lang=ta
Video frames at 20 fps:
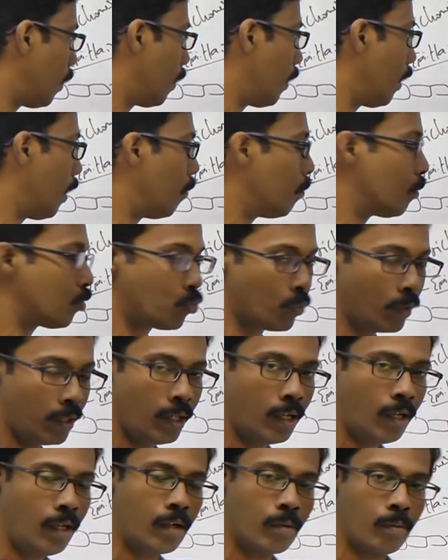அந்த எலமெண்ட்ஸ்
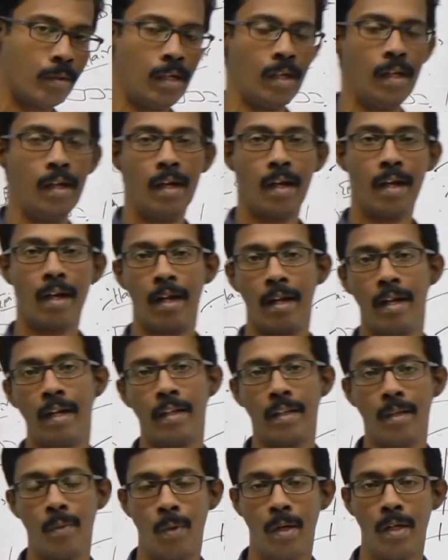வழியாக இட் வில்
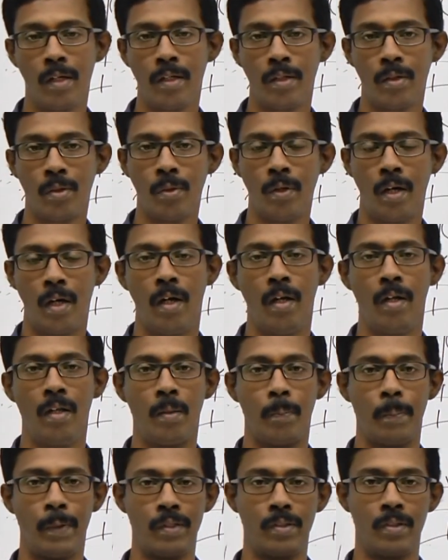கண்டக்ட் த வாட்டர் டு ஆல்
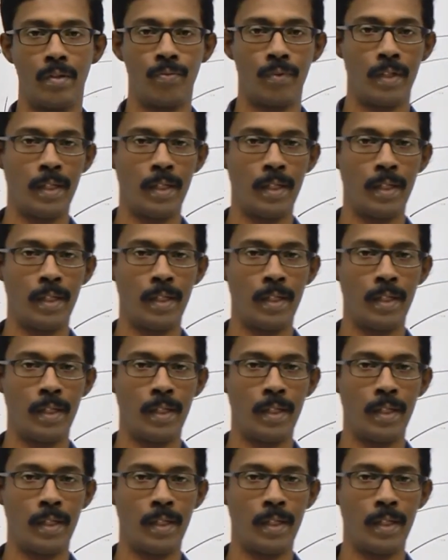த பார்ட்ஸ் ஆஃப்